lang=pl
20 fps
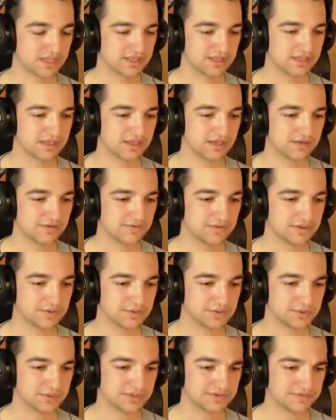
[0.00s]
takie jak na
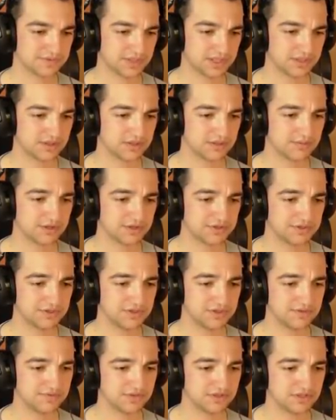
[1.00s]
przykład w Astonie
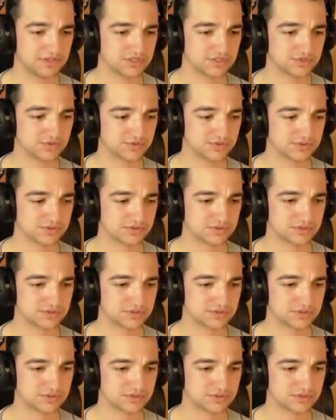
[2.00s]
Martinie Vantage'u.